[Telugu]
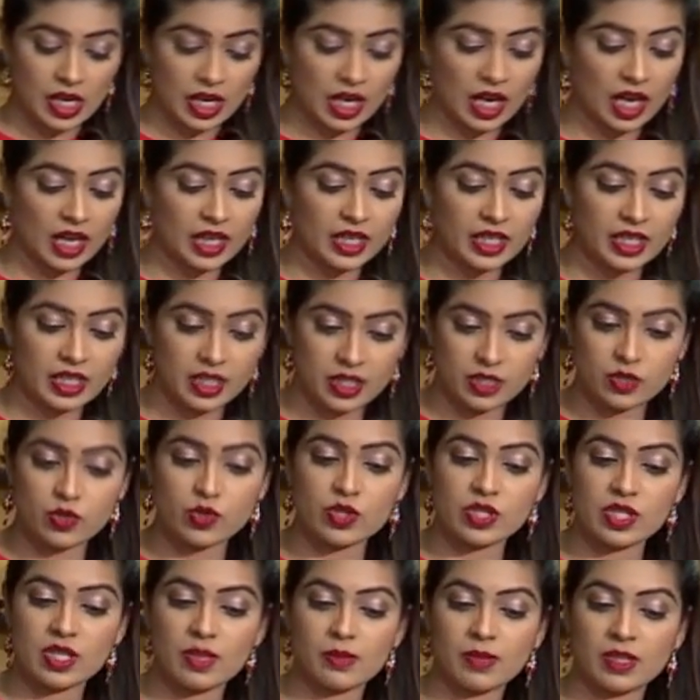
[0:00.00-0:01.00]
కానీ ఇది
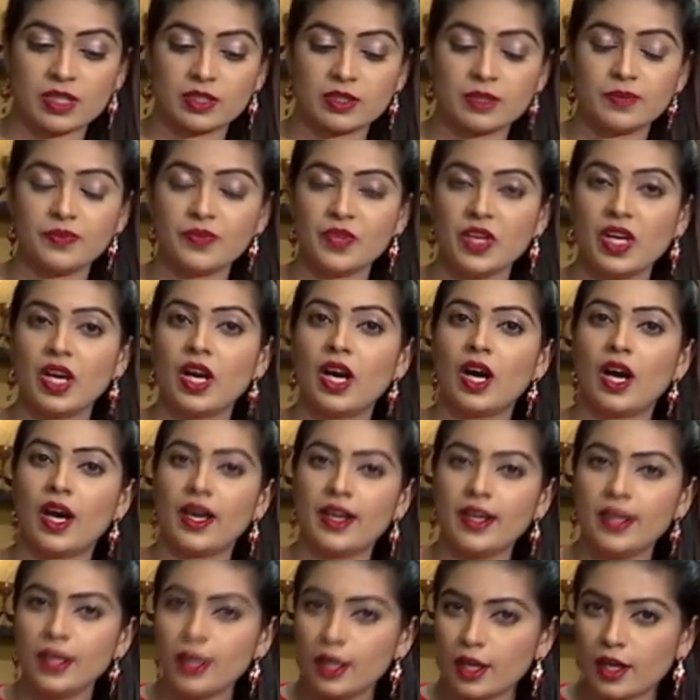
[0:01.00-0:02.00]
చూస్తే మాత్రం
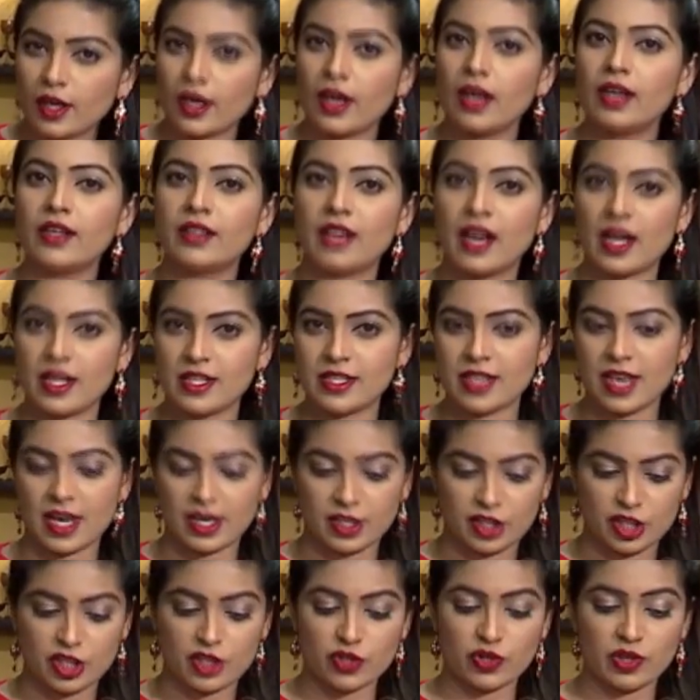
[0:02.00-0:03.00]
అన్ని రకాల దాల్స్
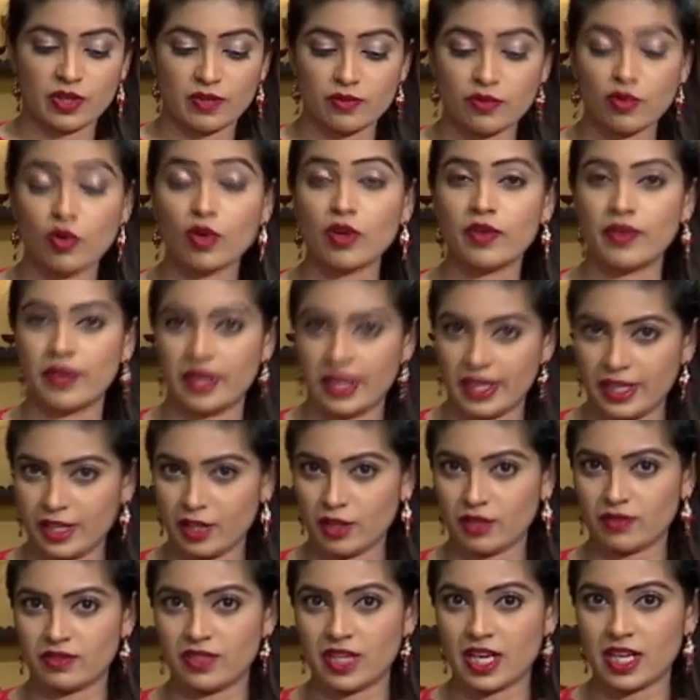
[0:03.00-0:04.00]
యాడ్ చేసుకున్నాం ఫోర్ వెరైటీ
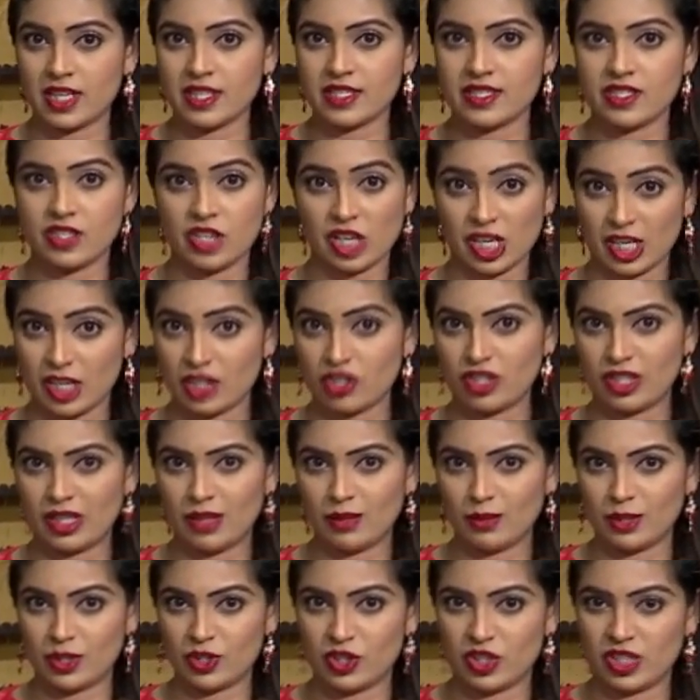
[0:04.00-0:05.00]
ఆఫ్ దాల్స్ చాలా
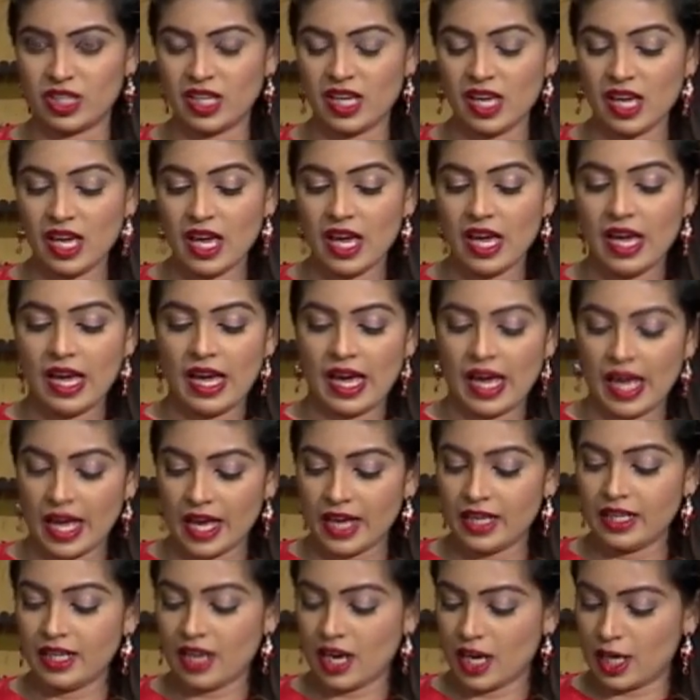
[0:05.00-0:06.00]
చాలా మంచిది
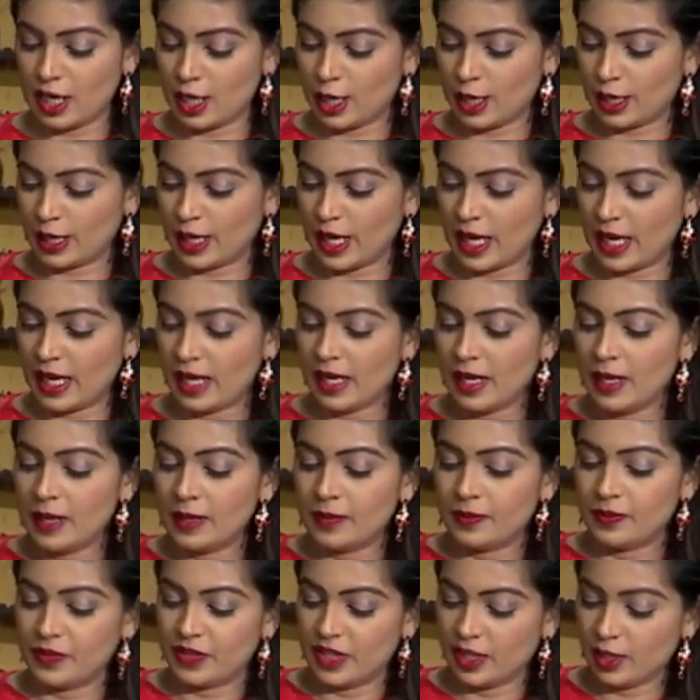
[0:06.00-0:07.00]
అండ్ అలాగే
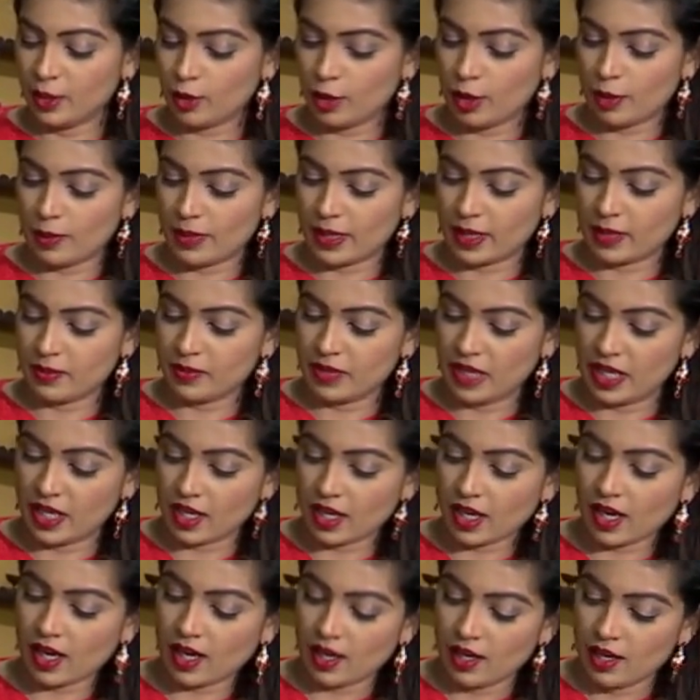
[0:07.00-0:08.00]
దీంట్లో మనం
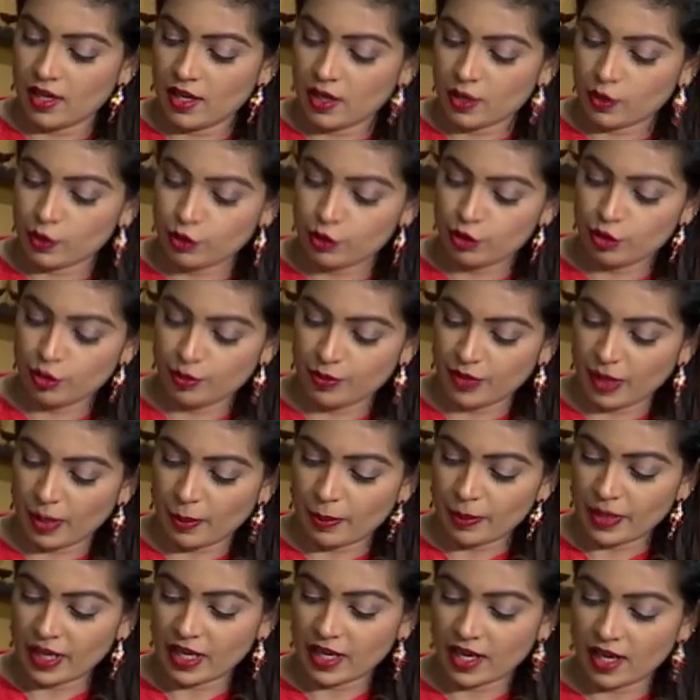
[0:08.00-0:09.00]
ఇంకా కొంచెం
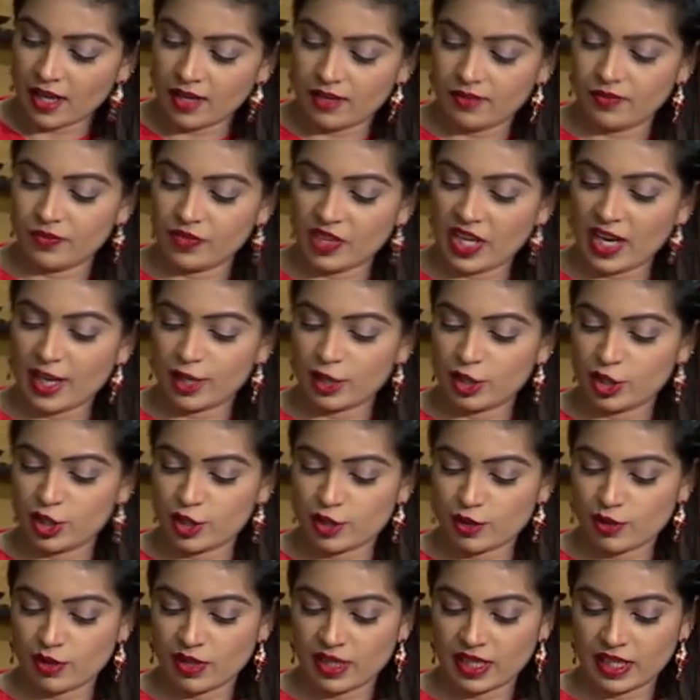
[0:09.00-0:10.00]
యమ్మీగా తయారు
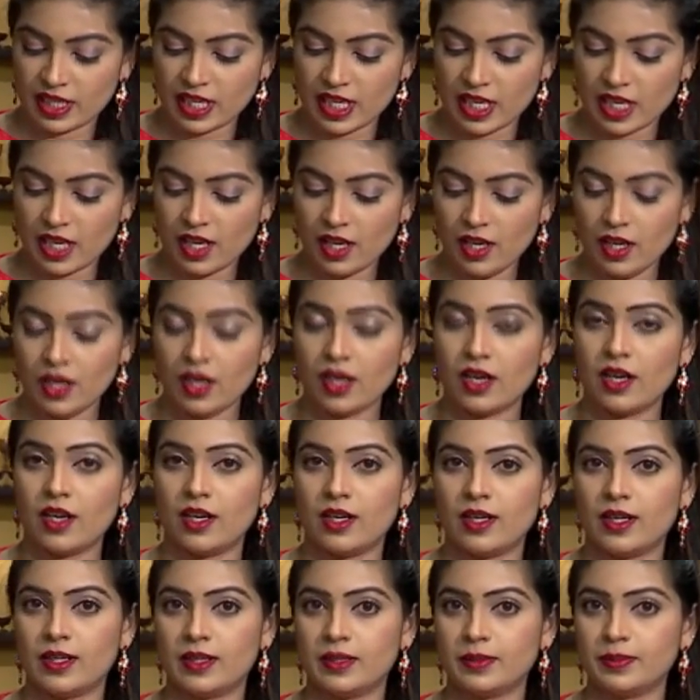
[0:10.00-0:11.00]
చేసుకోవడానికి
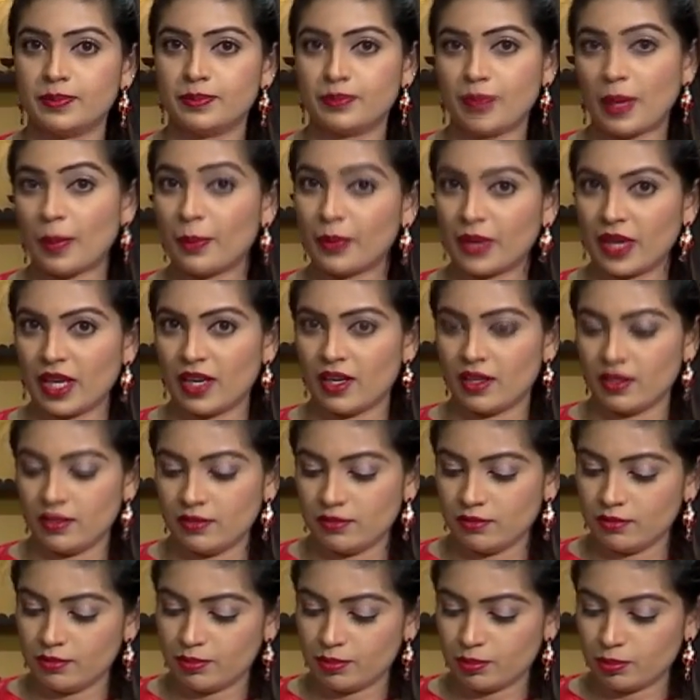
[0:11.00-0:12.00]
పంప్కిన్
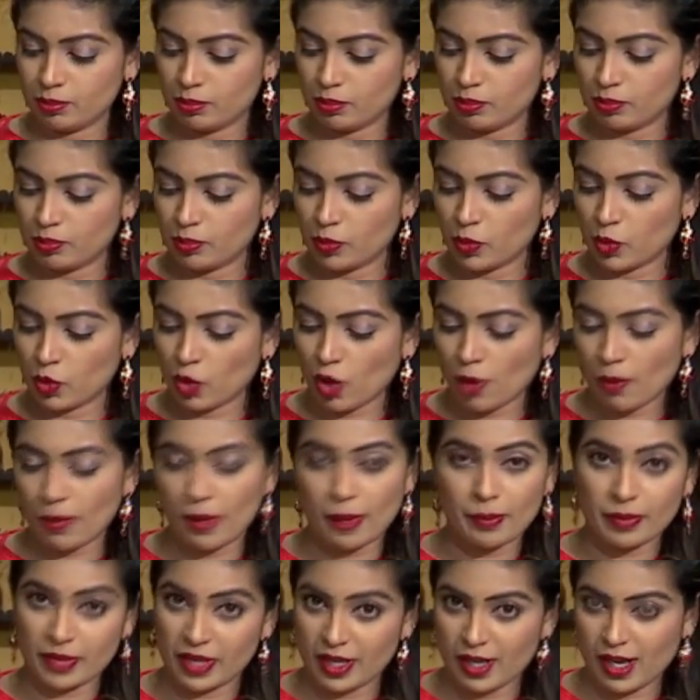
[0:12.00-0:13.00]
డ్రా
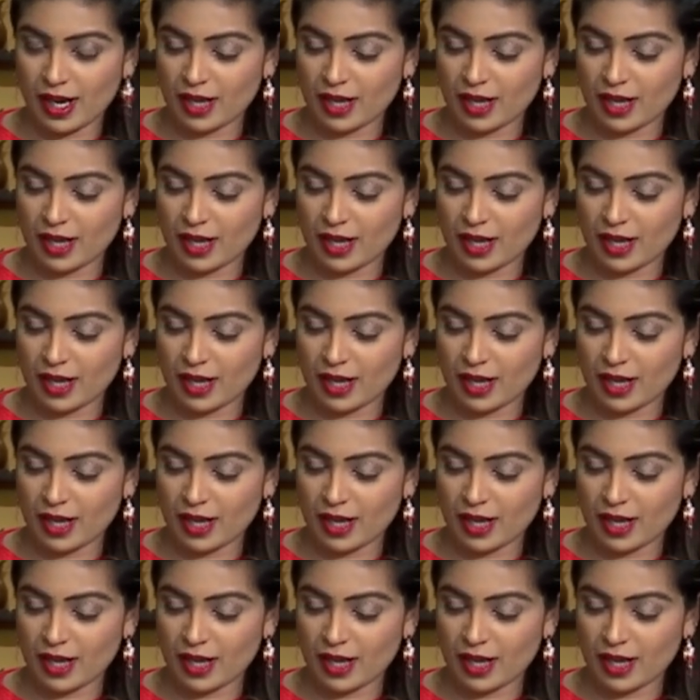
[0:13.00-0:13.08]
పంప్కిన్